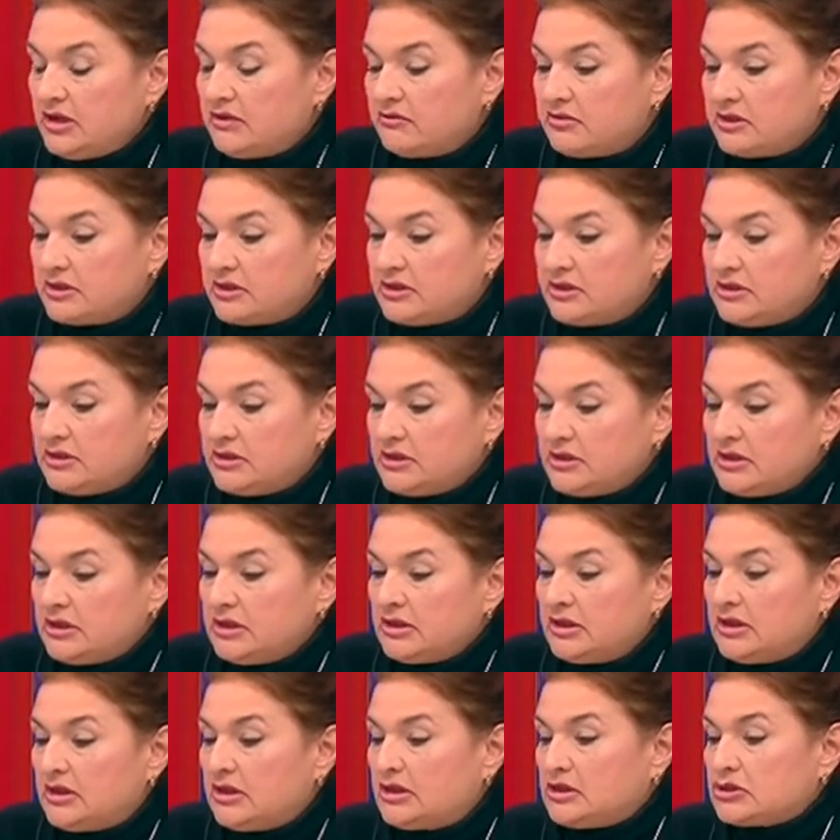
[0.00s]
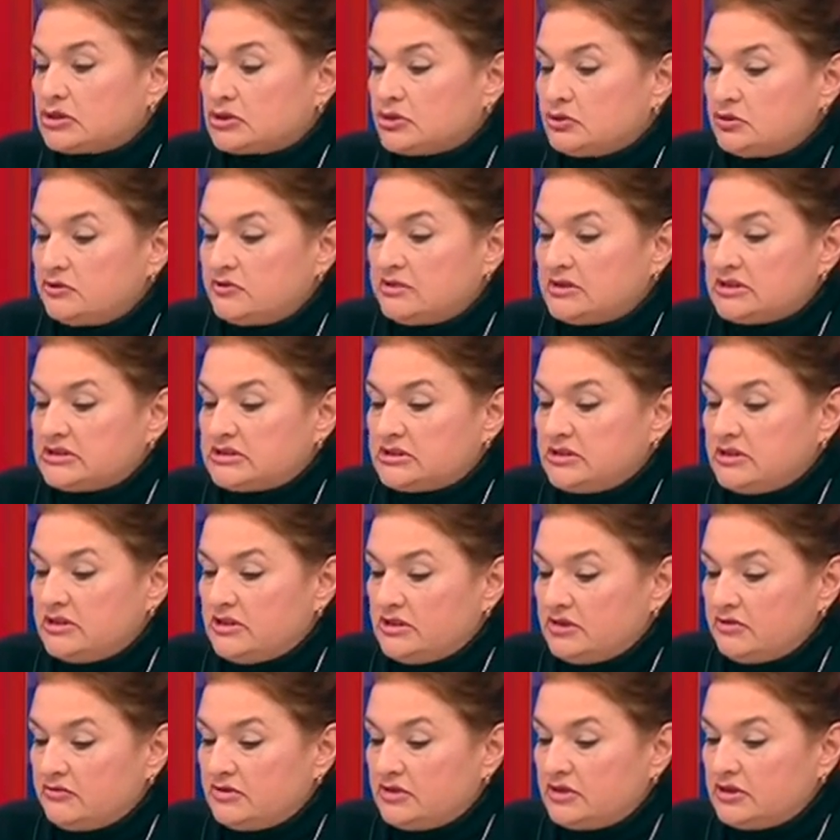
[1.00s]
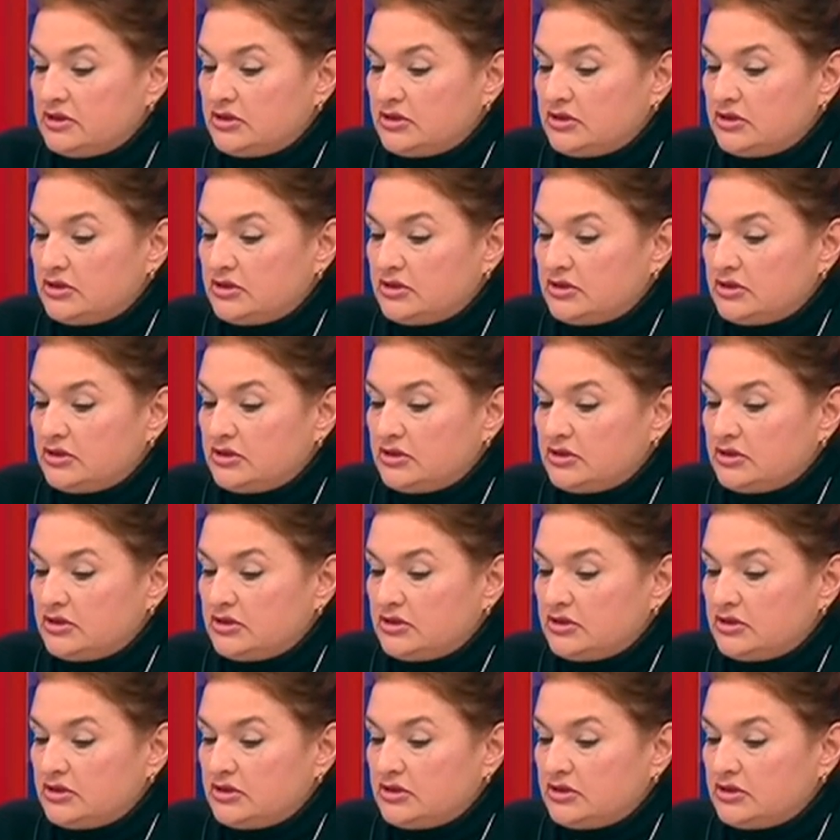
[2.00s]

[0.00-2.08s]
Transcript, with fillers: квартира 129.